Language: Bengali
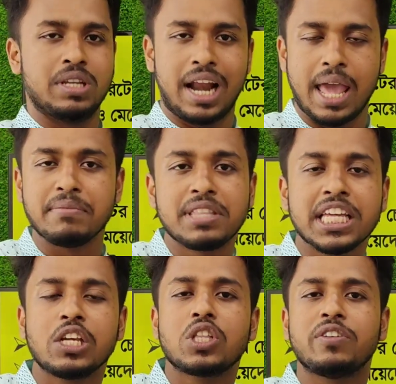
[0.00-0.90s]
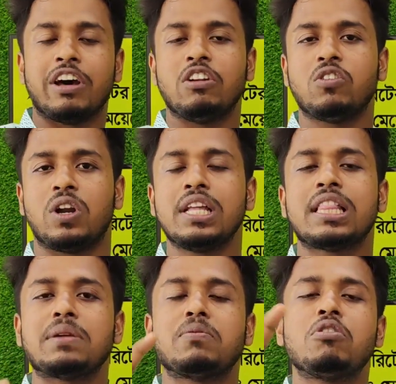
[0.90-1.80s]
যারা এমসিকিউতে ভালো করে
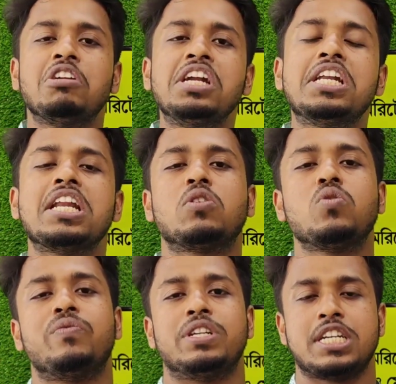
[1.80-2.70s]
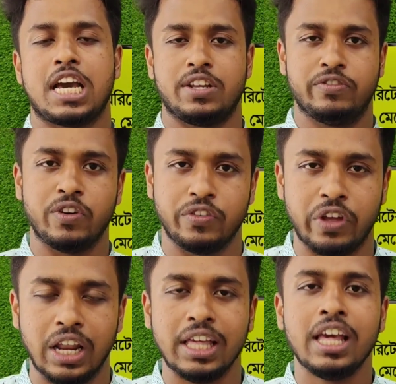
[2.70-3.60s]
তারপরও রিটার্নে খুব বেশি খারাপ করে
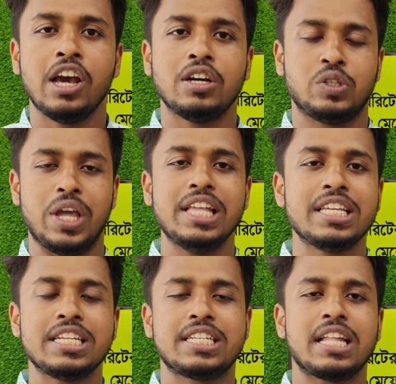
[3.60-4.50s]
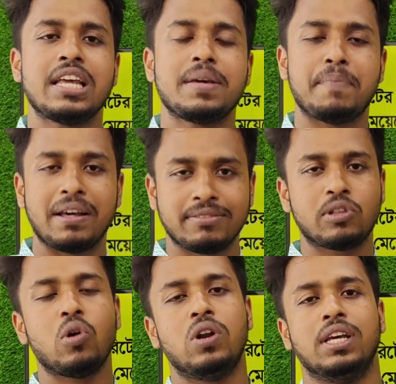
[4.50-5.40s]
ফেলে সো এই জিনিসটা থেকে
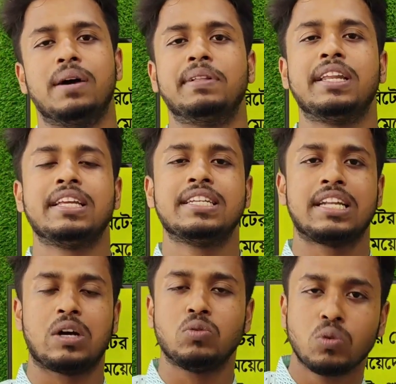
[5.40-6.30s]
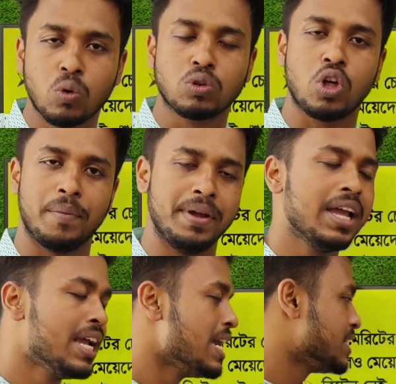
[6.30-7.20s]
বাঁচতে হলে আমাদেরকে যেটা করতে হবে
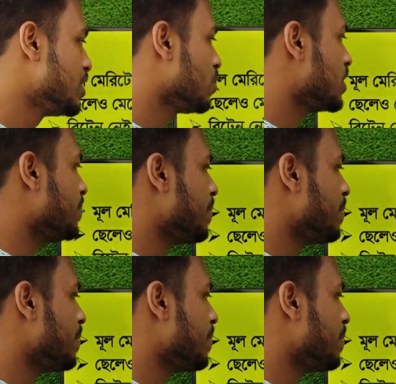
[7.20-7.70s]
সেটা হচ্ছে